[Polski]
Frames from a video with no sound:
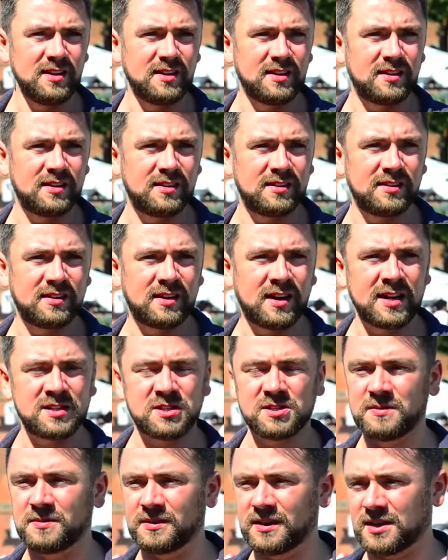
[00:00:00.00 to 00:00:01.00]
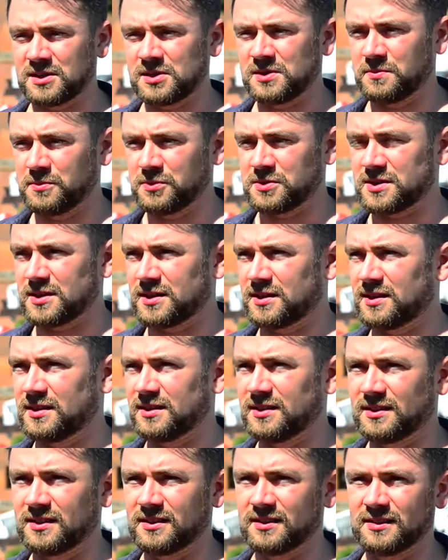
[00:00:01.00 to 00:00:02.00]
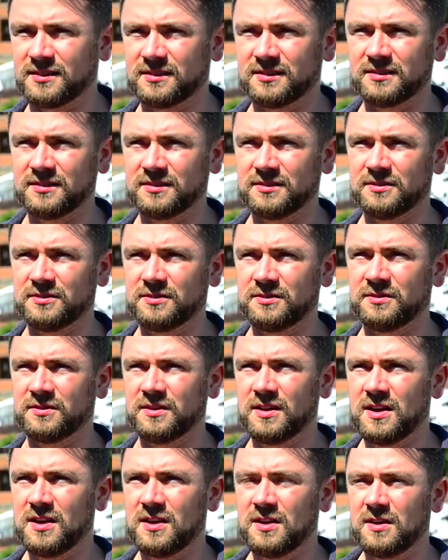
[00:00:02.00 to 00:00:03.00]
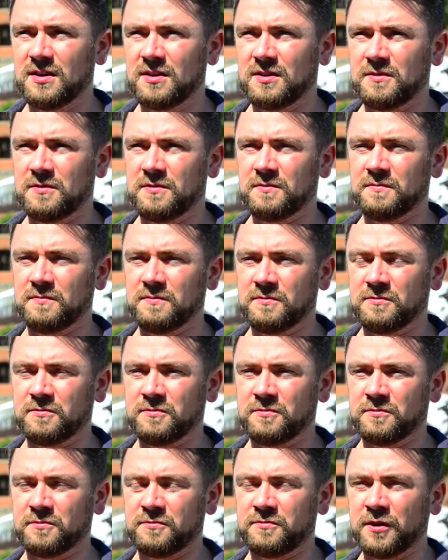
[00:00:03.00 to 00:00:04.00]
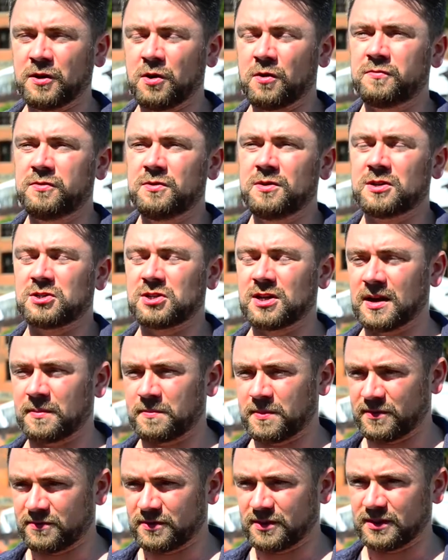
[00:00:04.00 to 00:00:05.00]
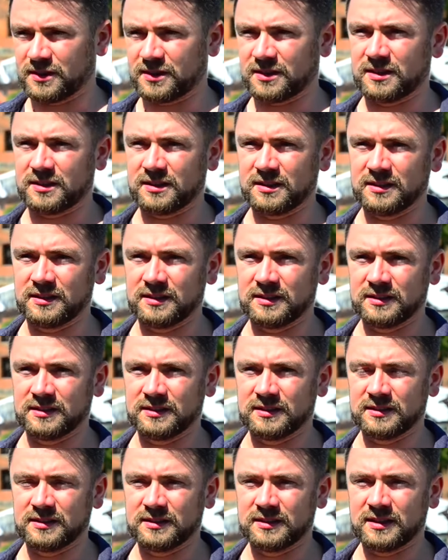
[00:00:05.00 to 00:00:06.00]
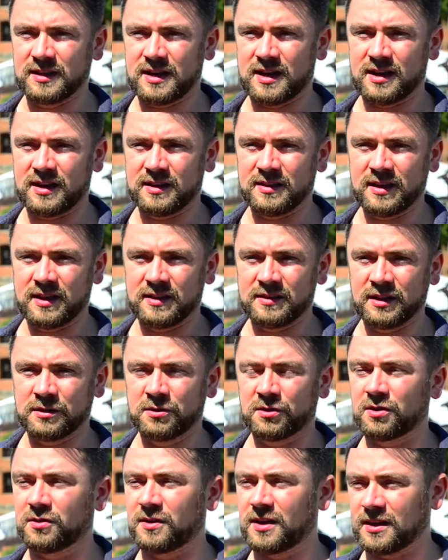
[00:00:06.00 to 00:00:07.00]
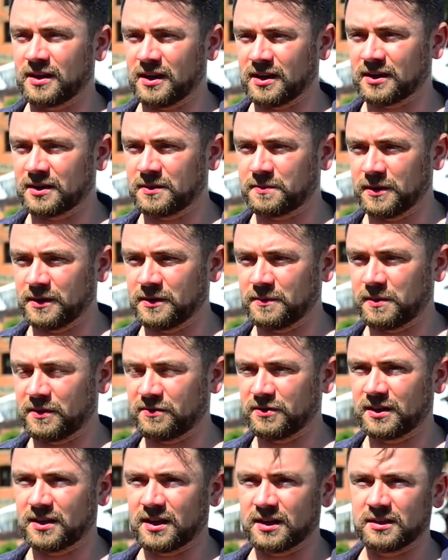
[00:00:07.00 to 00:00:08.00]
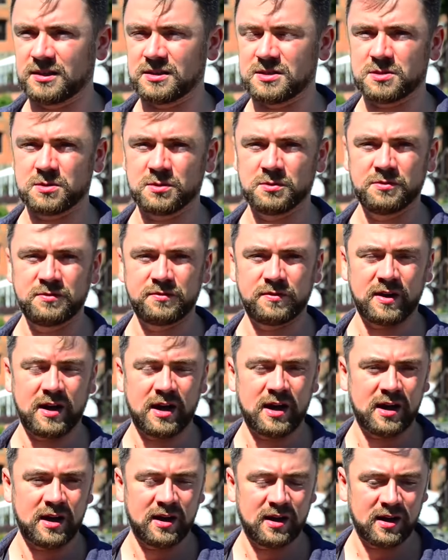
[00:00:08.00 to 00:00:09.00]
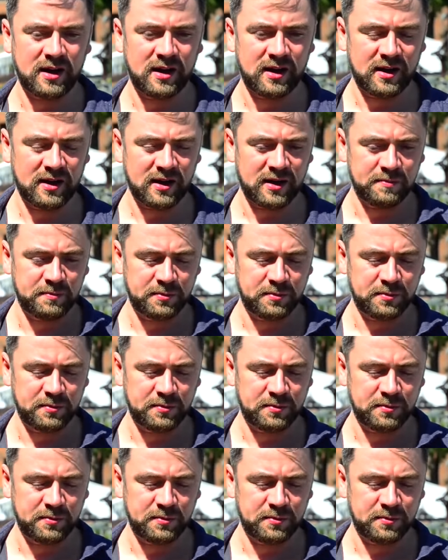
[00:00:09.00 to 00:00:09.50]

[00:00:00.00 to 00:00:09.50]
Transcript: yy, każdy, każdy muzyk yy, wychowuje się na pewnych, e, na, na, na, dokonaniach pewnych artystów, a, a, a